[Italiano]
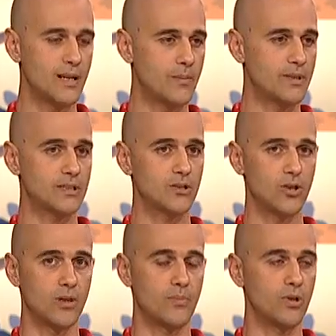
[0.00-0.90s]
la
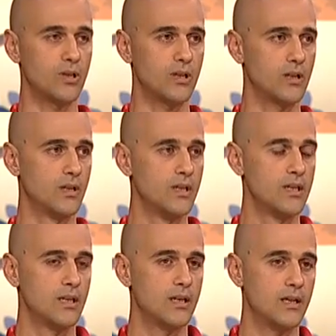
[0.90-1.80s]
passione, poi
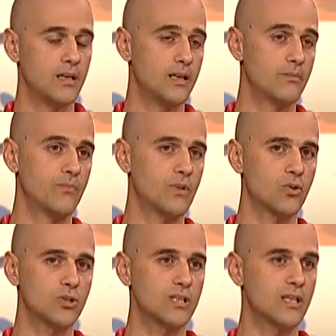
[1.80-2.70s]
eh,
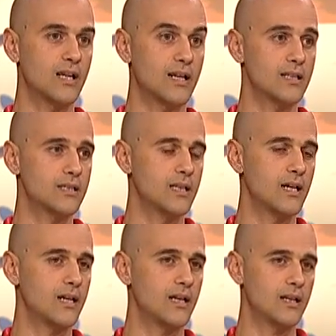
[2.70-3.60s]
considera che
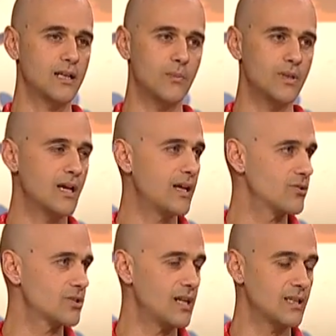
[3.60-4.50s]
sia il capitano
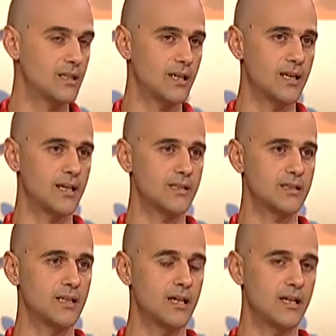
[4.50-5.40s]
Slati e
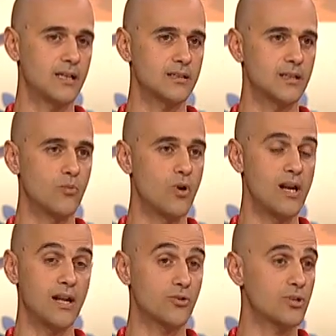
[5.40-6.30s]
sia
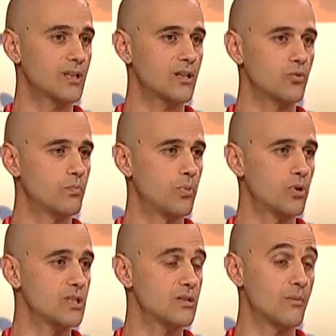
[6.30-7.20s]
Samuele hanno saltato
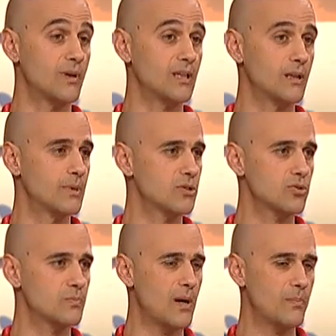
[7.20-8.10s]
pochissime partite, penso
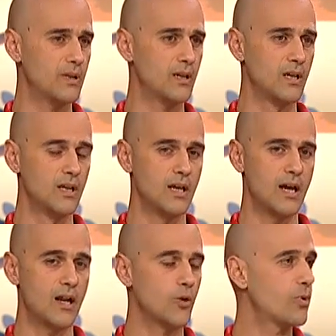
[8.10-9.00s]
Spapi
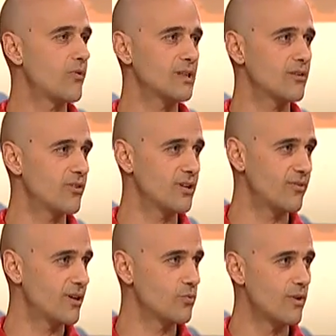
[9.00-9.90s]
hanno provato a fargli
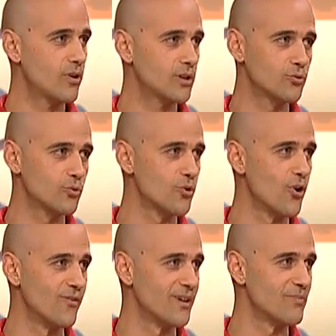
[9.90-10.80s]
fare una volta
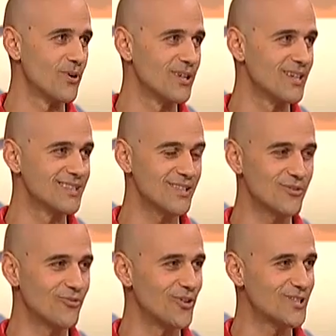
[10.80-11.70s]
turnover, poi è stato
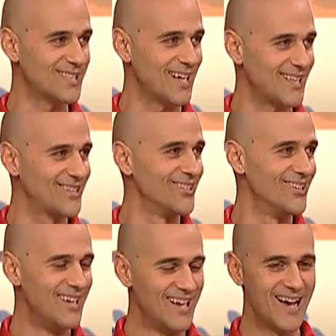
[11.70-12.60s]
forzato,
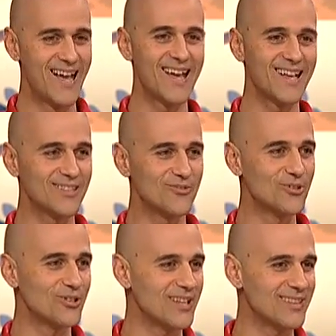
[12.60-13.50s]
e è
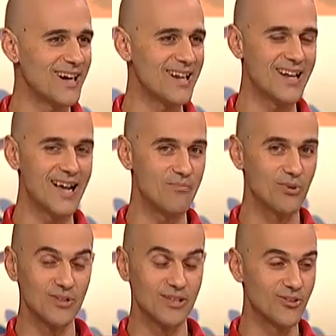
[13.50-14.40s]
dovuto rientrare in campo,
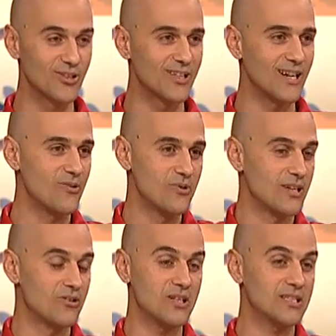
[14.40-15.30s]
quindi voglio dire, lui
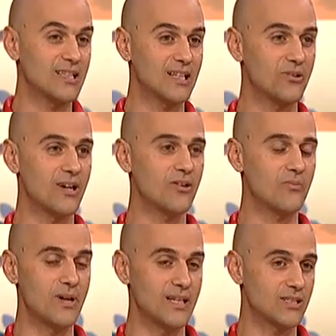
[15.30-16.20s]
non ha saltato neanche
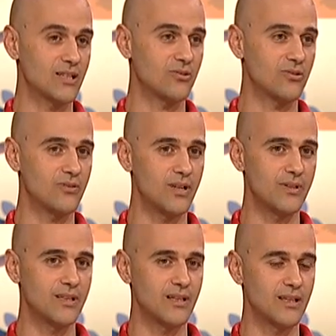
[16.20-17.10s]
un match, è stato
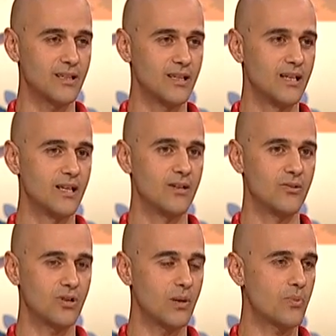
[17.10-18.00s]
veramente
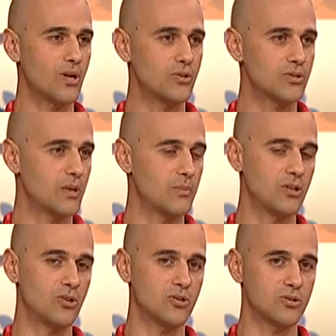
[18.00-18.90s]
un campionato
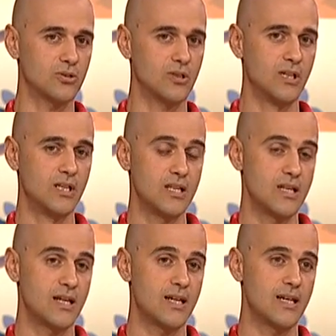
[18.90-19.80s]
strepitoso.
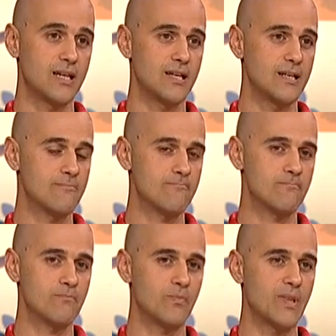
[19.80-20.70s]
Eh,